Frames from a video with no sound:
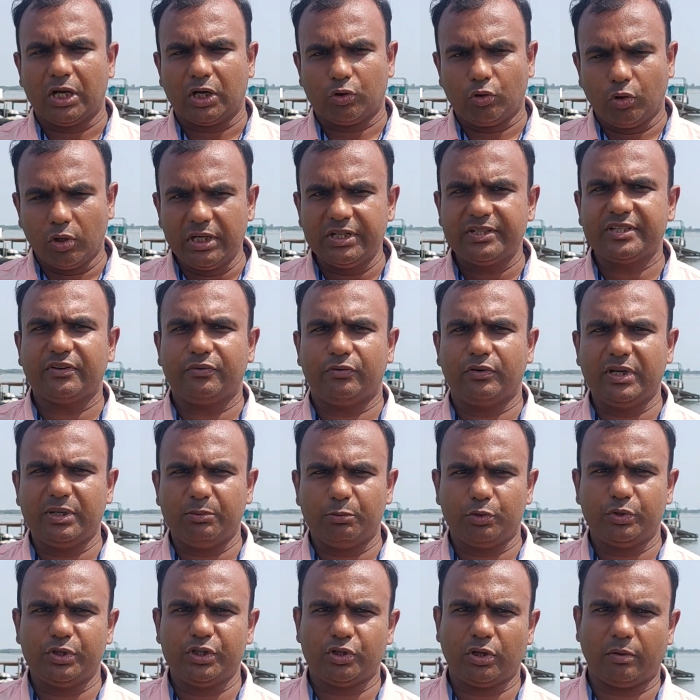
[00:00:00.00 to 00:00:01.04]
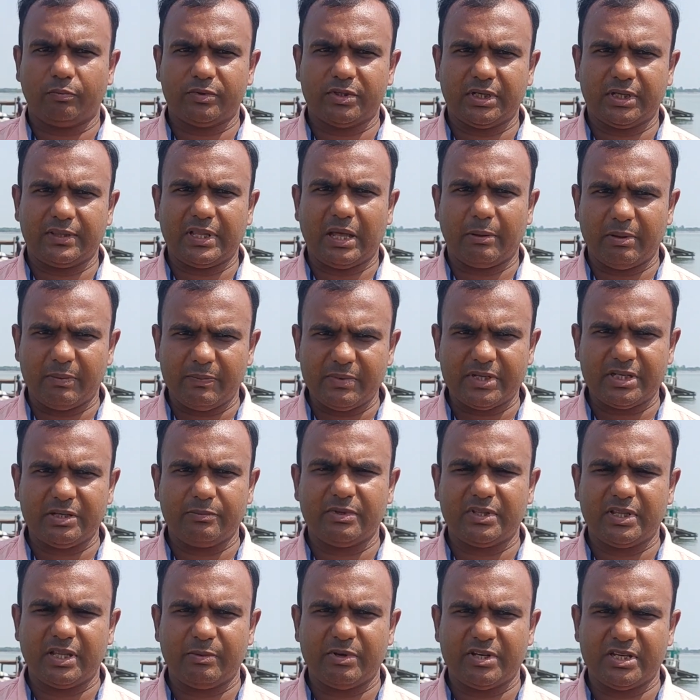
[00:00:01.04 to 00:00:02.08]
খলিশা ফুলের মধু সবচেয়ে দামে বেশি
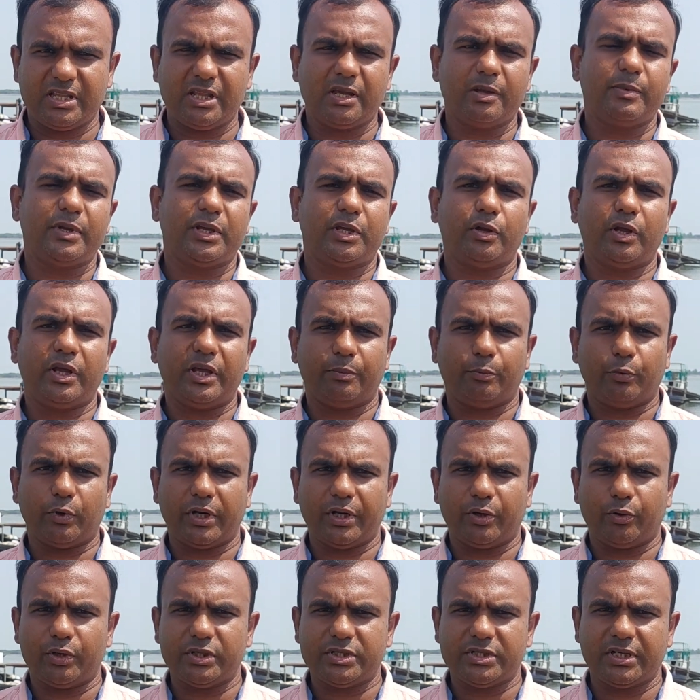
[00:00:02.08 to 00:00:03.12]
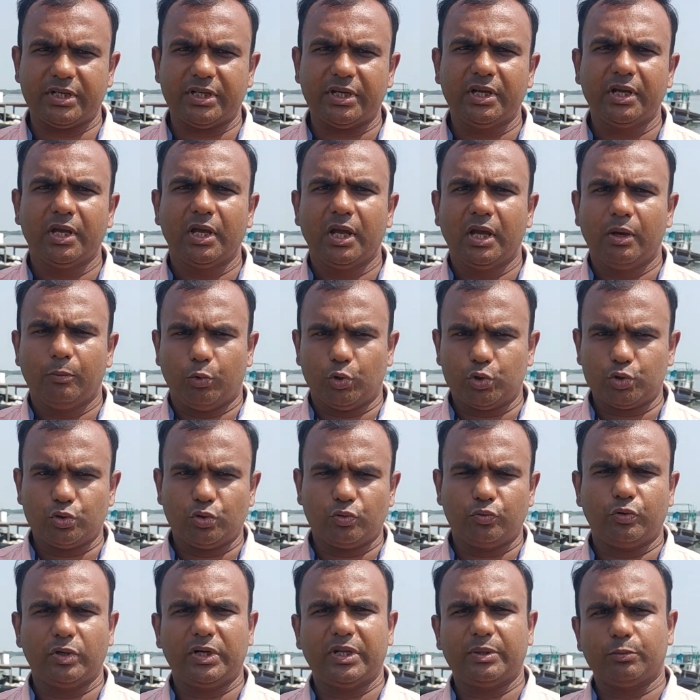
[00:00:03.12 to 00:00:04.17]
বেশি দামে বিক্রি হয় এরপরে রয়েছে
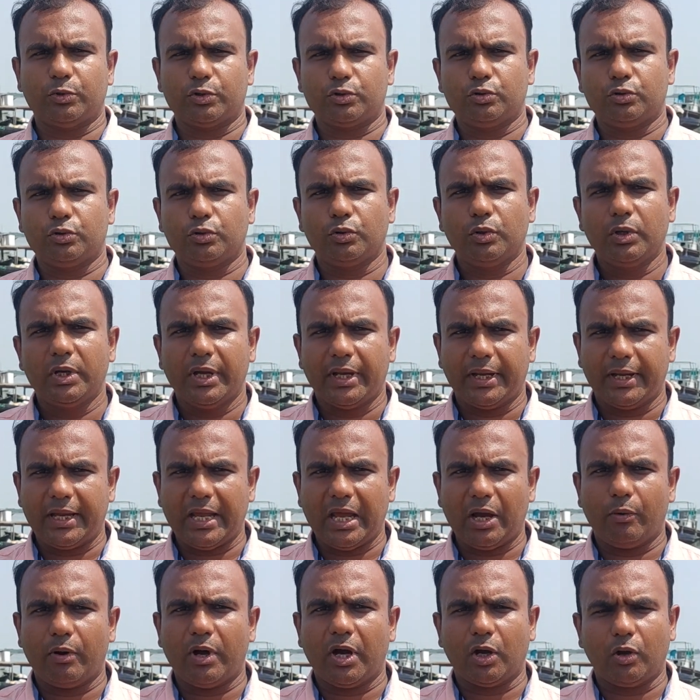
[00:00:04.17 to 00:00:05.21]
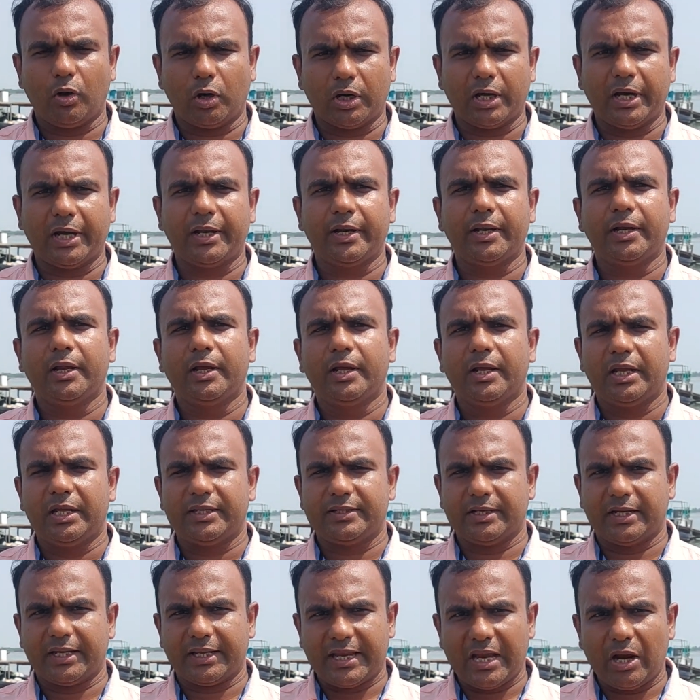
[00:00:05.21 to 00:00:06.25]
পশুর ফুলের মধু গেওয়া গরান
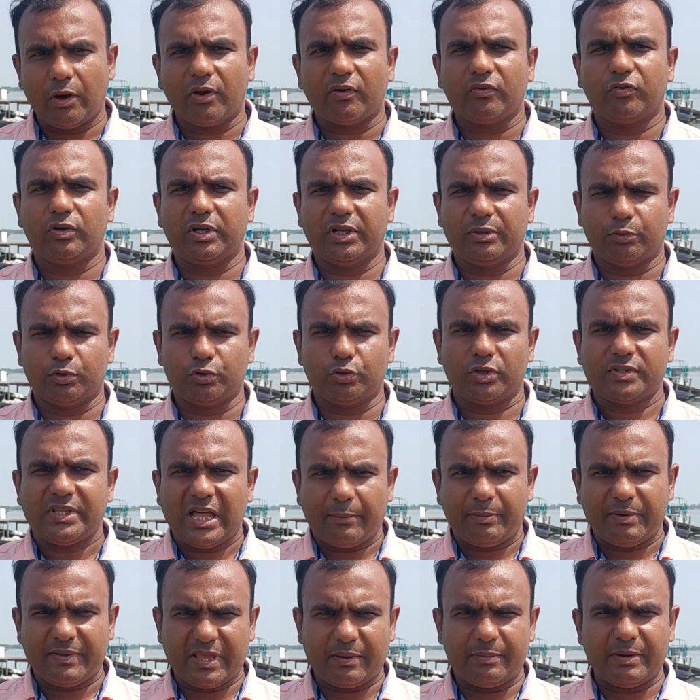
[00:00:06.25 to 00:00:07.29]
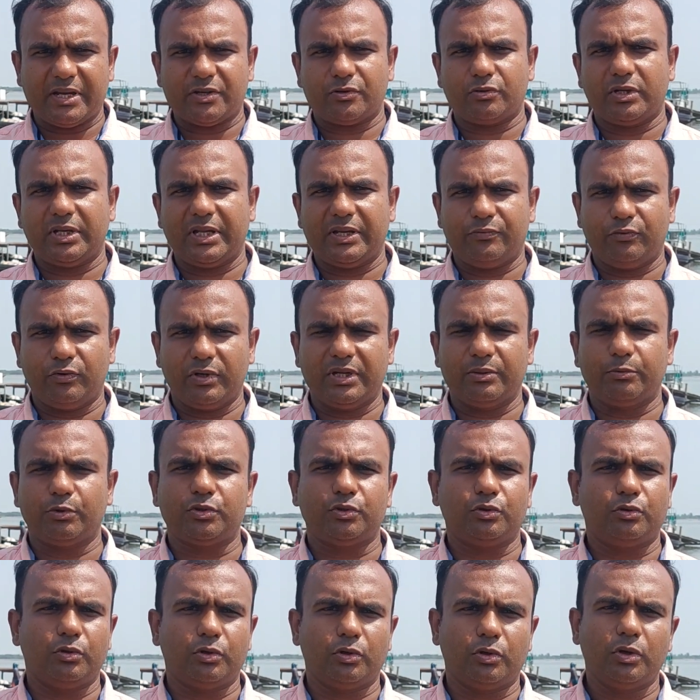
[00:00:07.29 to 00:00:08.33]
এছাড়া কেওড়া ফুলের মধু ধাপে ধাপে আসলে এই ফুলের
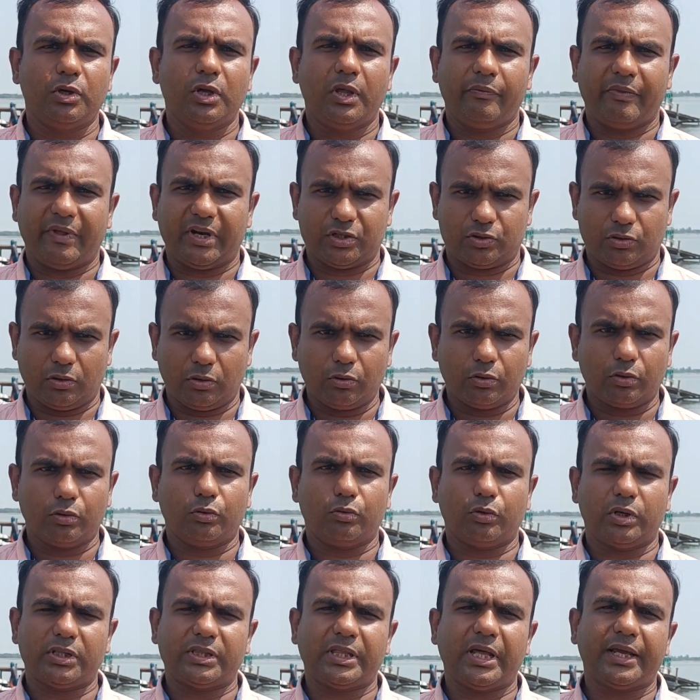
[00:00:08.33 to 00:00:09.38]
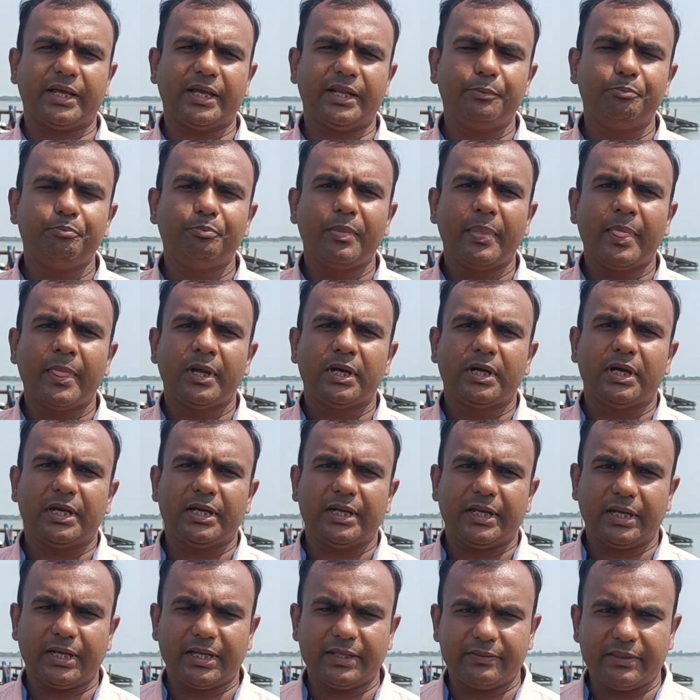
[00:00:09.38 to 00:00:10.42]
মধুগুলো তারা সংগ্রহ করে থাকেন
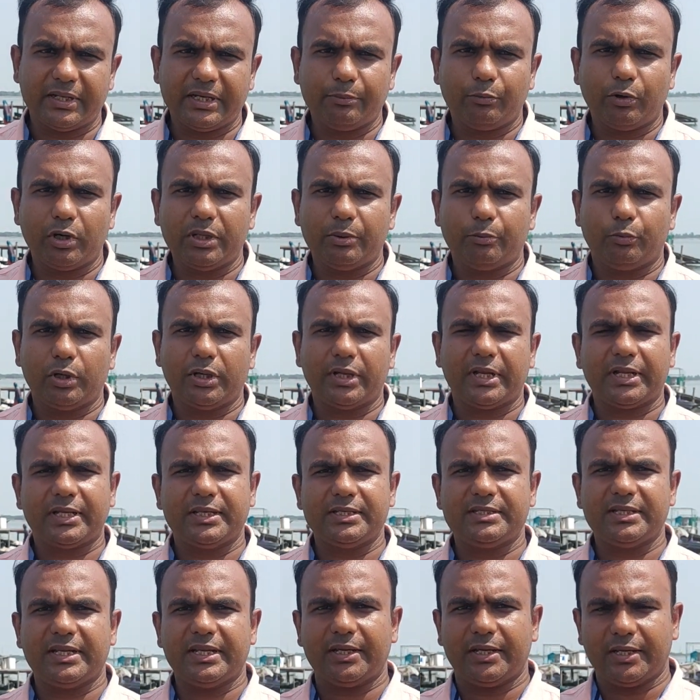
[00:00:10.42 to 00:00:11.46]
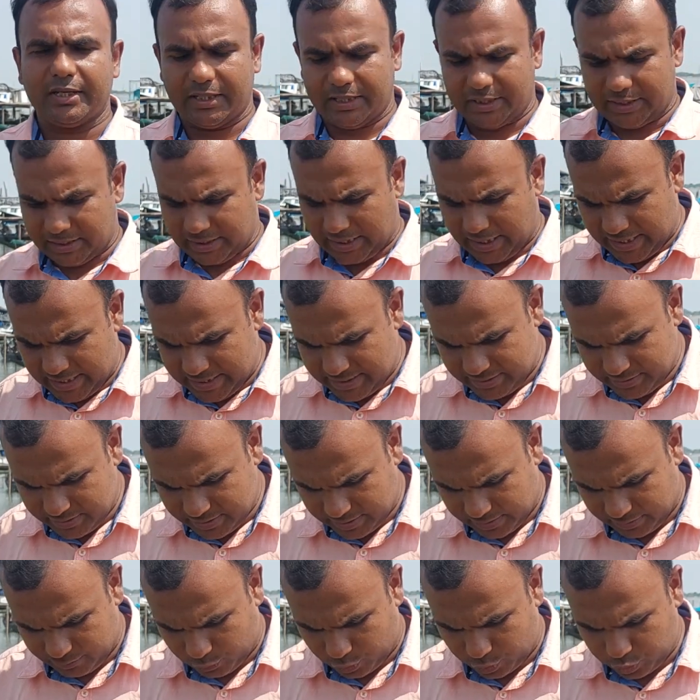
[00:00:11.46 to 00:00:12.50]
এক্ষেত্রে বলে রাখি যে এই
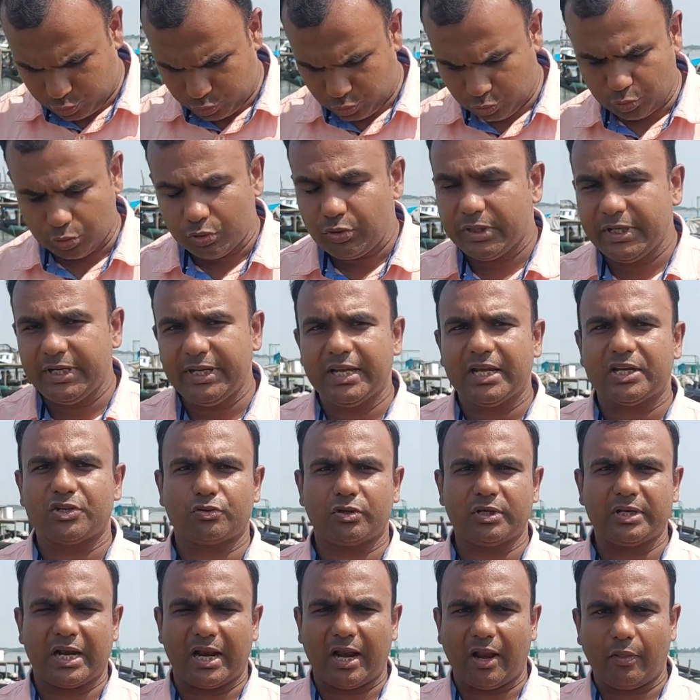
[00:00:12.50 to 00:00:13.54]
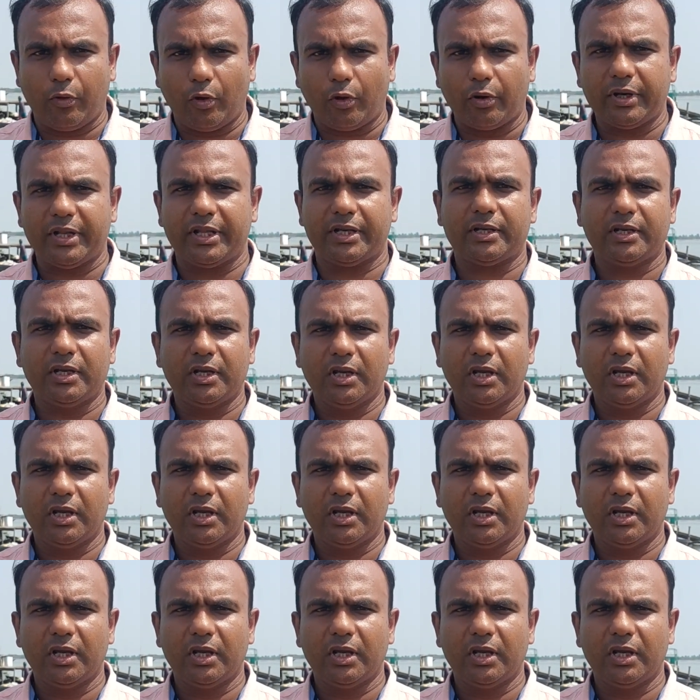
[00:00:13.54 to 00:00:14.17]
মধু নিয়ে আসলে নানা ধরনের